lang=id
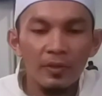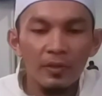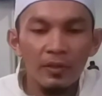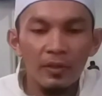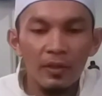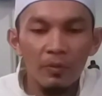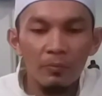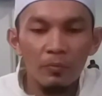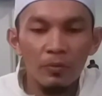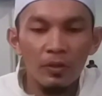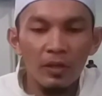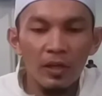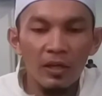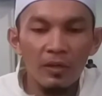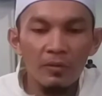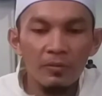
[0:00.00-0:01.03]

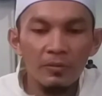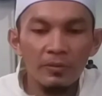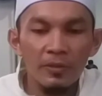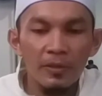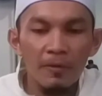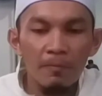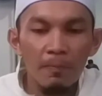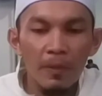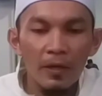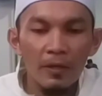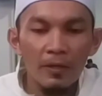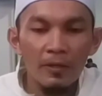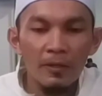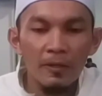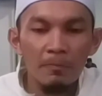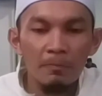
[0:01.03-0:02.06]
Alhamdulillah
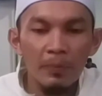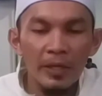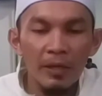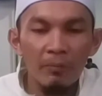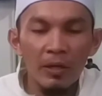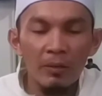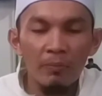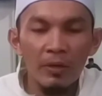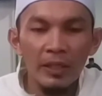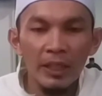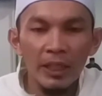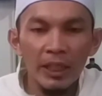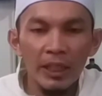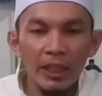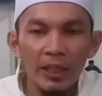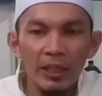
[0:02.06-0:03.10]
Eh, pada malam hari
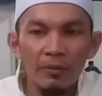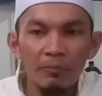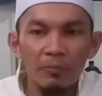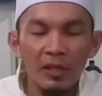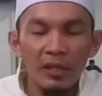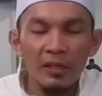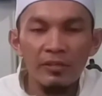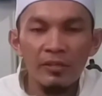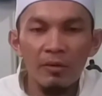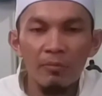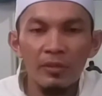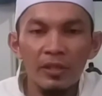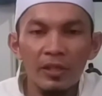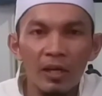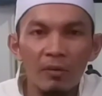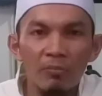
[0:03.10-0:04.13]
ini bekerjasama
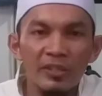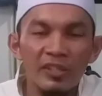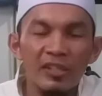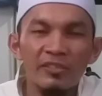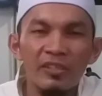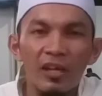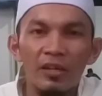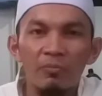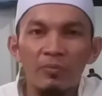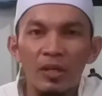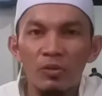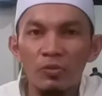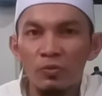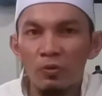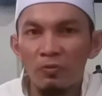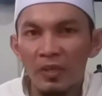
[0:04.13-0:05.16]
dengan Majelis Taklim
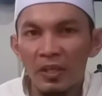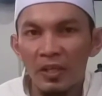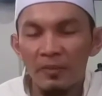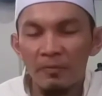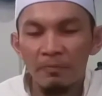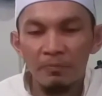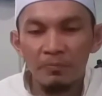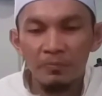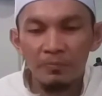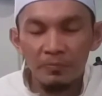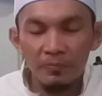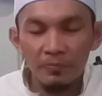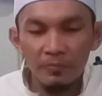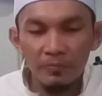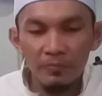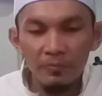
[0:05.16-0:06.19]
Darussofa
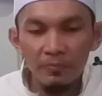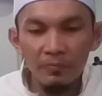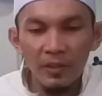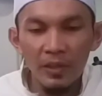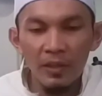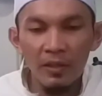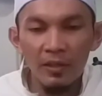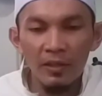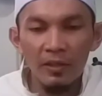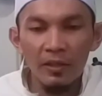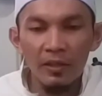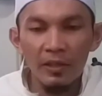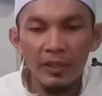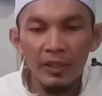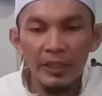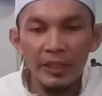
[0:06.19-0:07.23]
uh, eh,
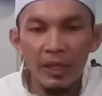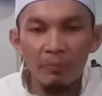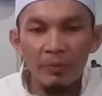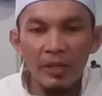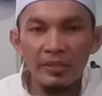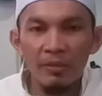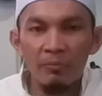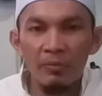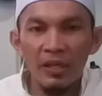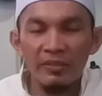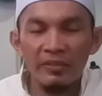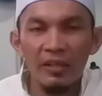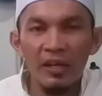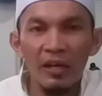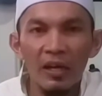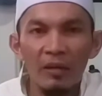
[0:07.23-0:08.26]
yang biasa
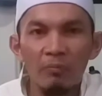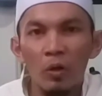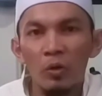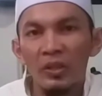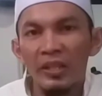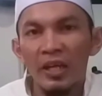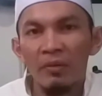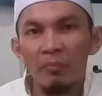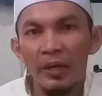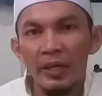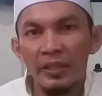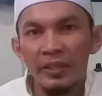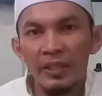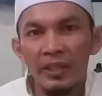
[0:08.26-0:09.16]
melaksanakan Maulid Arba'in